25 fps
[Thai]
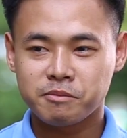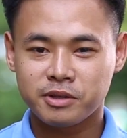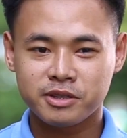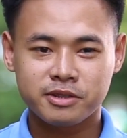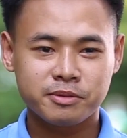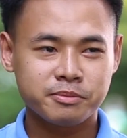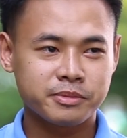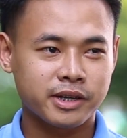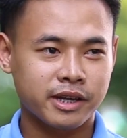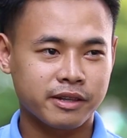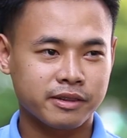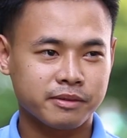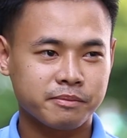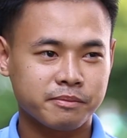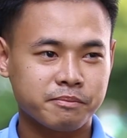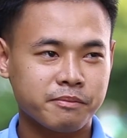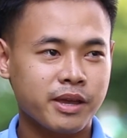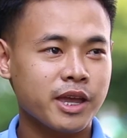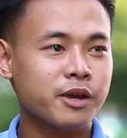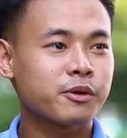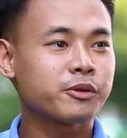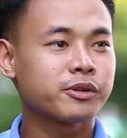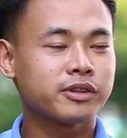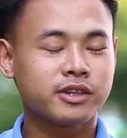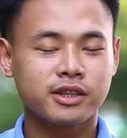เป็นเสมือนแม่
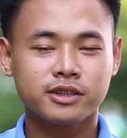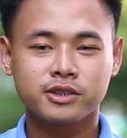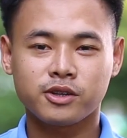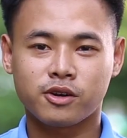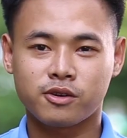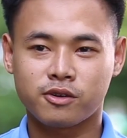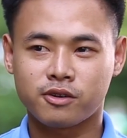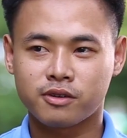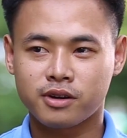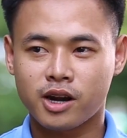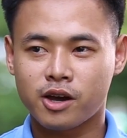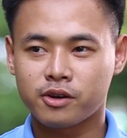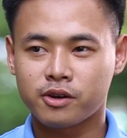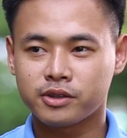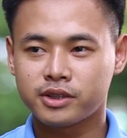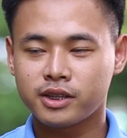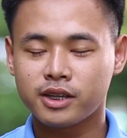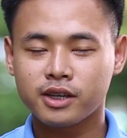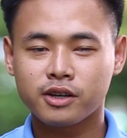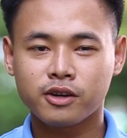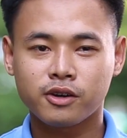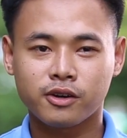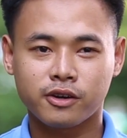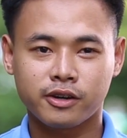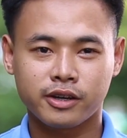คนที่สองของเราที่
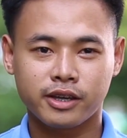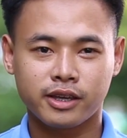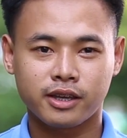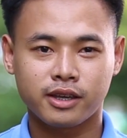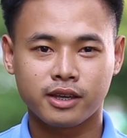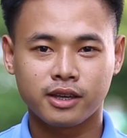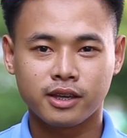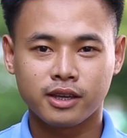คอย